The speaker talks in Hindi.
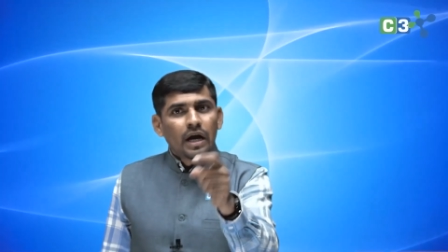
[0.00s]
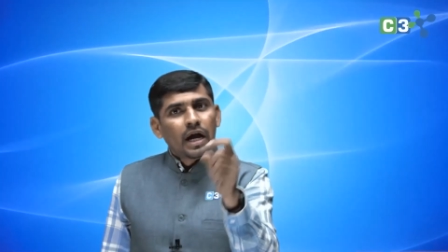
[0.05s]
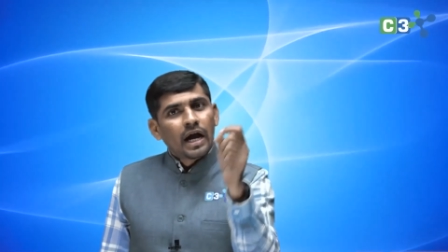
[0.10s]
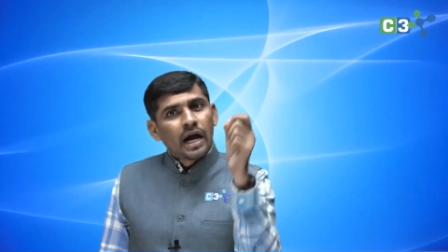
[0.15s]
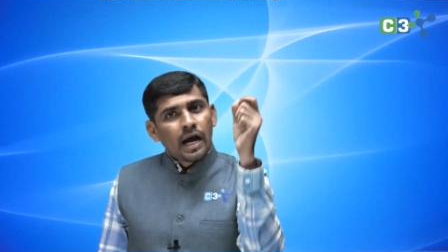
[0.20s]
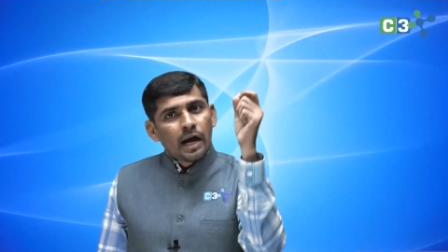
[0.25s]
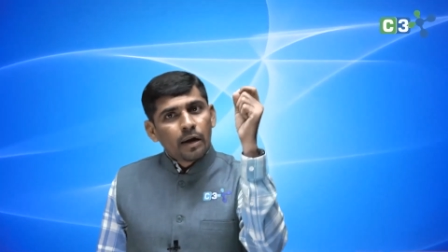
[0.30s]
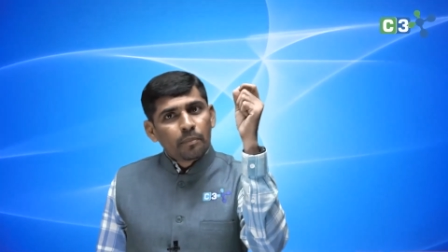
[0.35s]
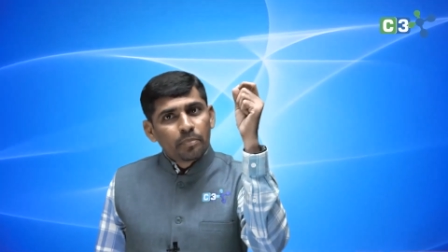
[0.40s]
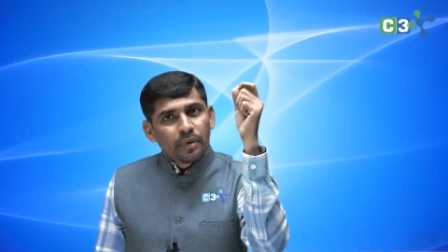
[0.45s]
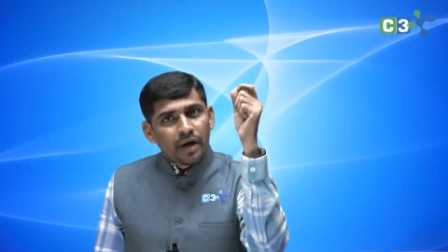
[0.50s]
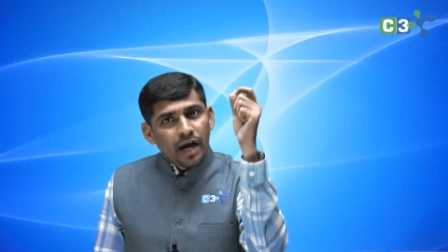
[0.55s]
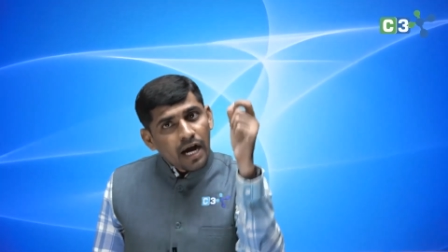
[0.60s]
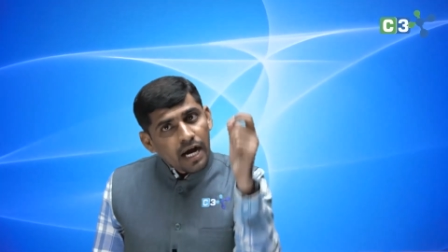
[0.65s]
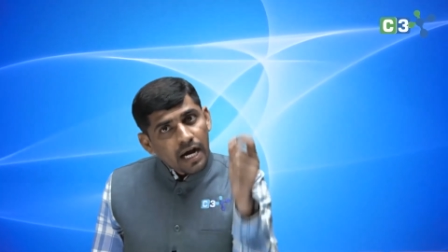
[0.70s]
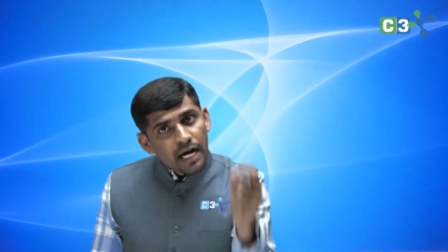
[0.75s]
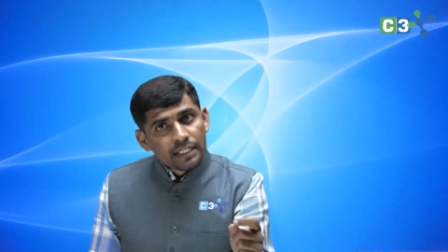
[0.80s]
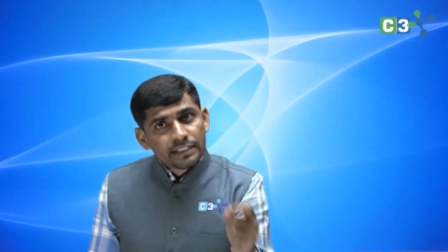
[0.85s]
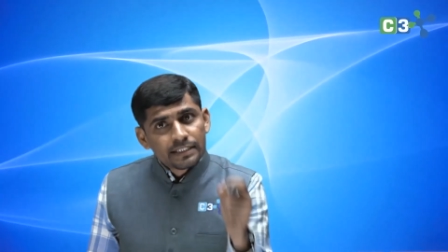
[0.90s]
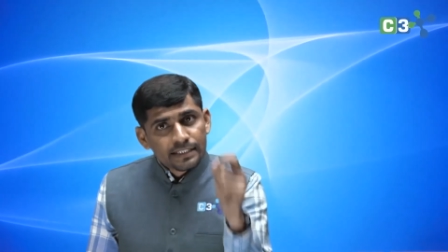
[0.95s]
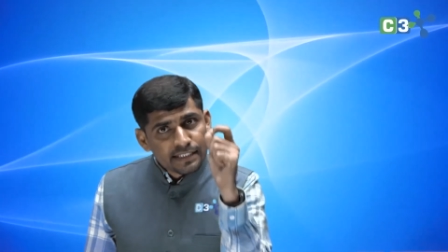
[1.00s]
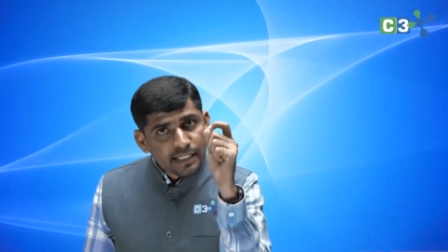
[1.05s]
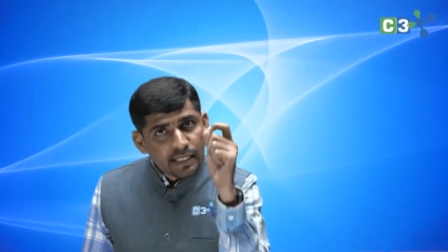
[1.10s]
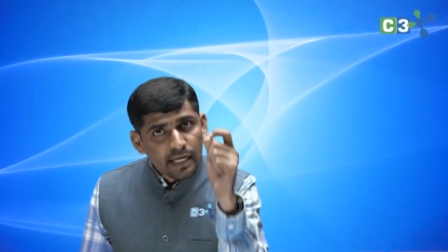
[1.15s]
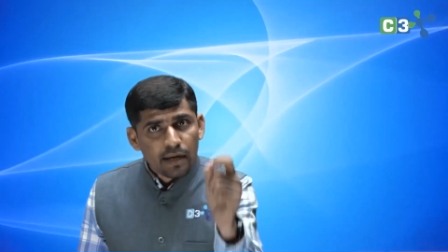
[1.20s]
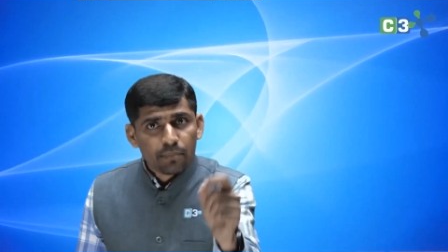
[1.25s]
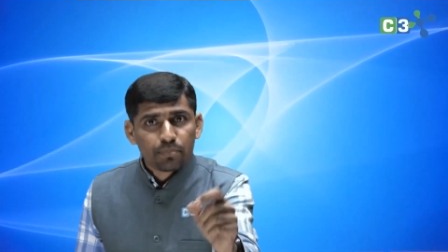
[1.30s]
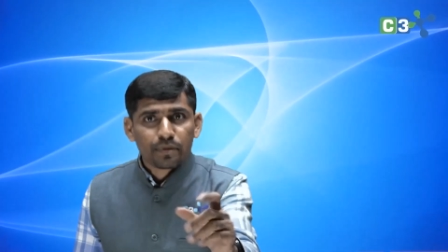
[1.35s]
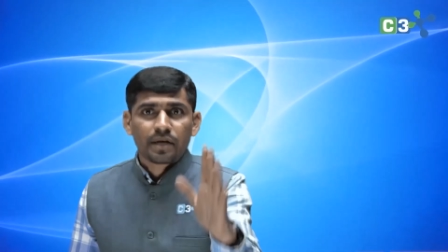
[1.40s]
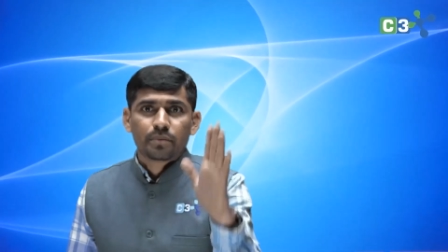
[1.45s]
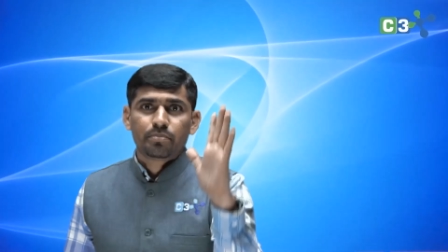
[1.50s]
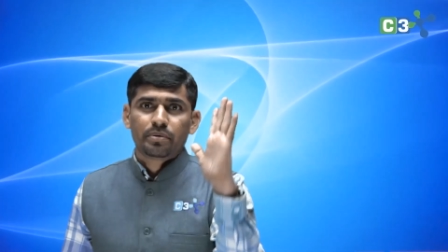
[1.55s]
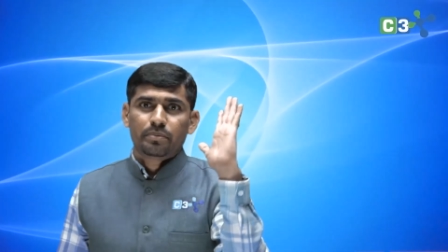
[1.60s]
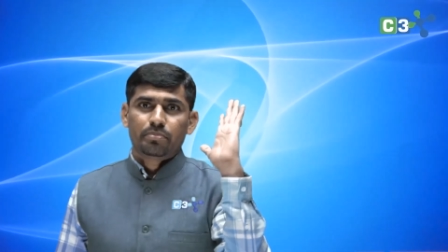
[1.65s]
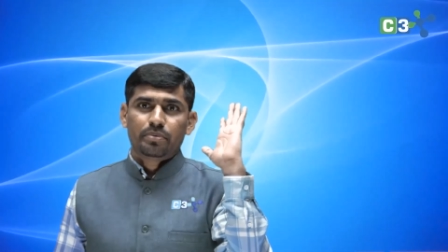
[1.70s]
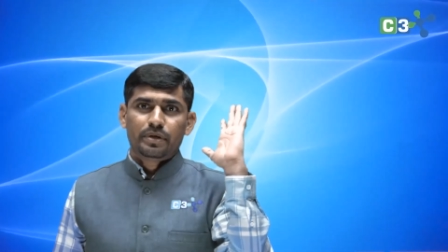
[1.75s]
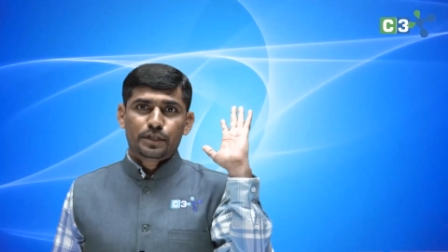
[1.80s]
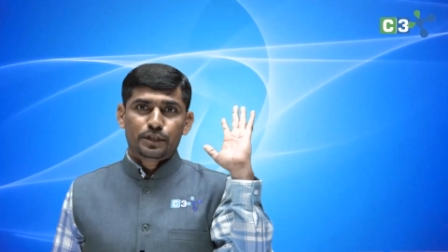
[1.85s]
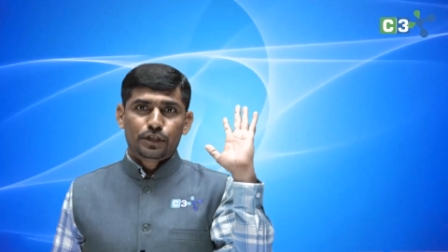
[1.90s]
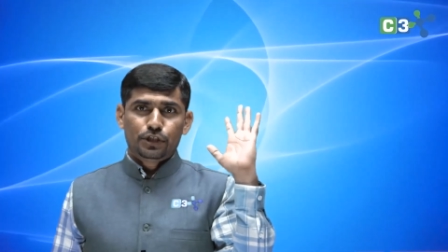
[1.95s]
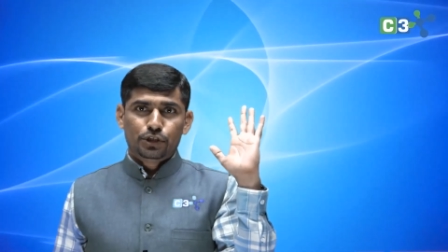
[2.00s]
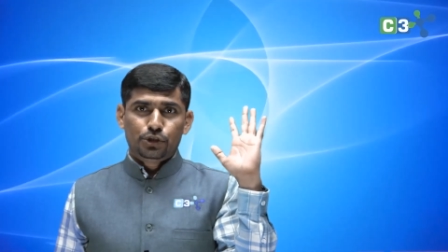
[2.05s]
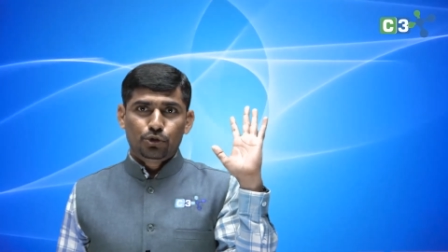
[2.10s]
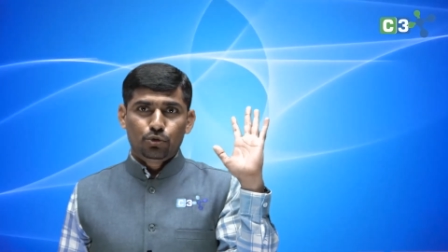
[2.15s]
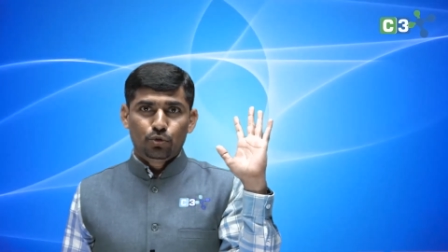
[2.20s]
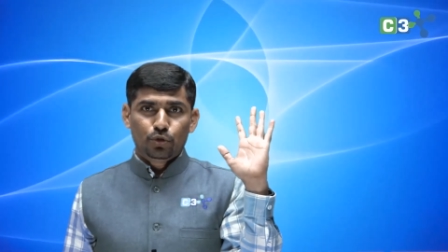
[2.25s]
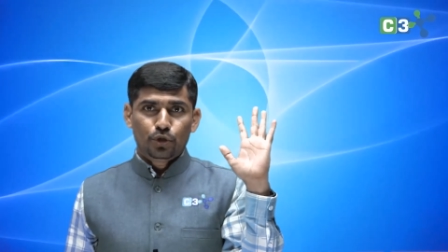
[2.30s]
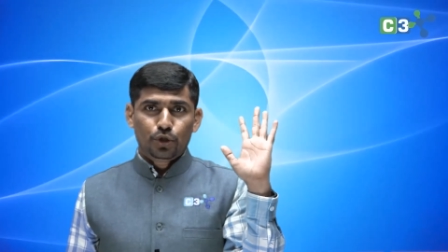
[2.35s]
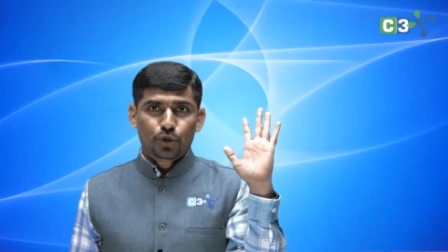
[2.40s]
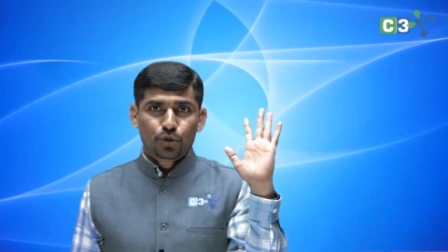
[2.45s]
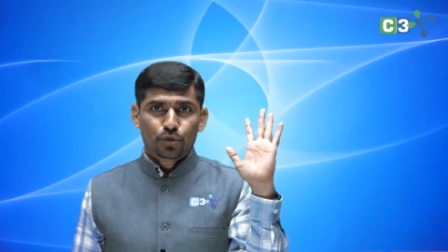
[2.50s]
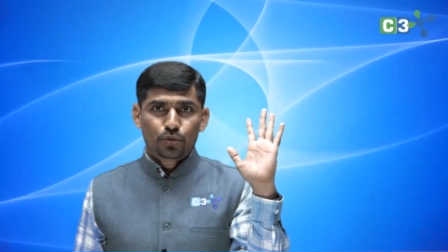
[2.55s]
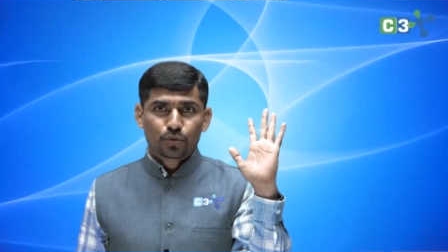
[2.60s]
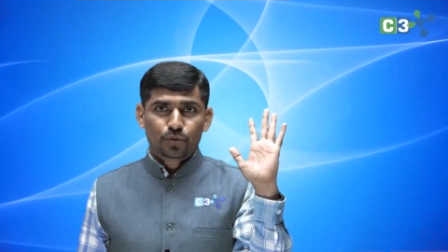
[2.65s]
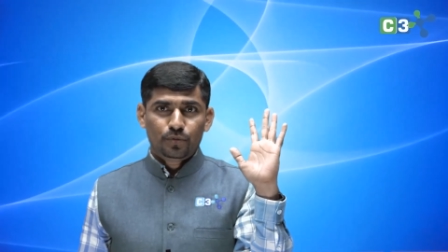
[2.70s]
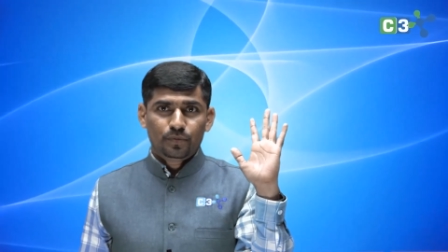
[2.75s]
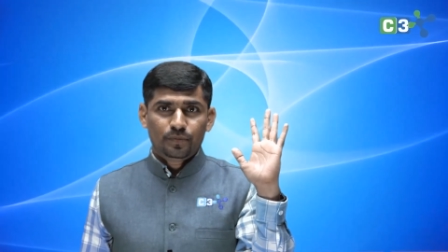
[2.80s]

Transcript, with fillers: आप आज से आपका प्रिपरेशन शुरू कर दो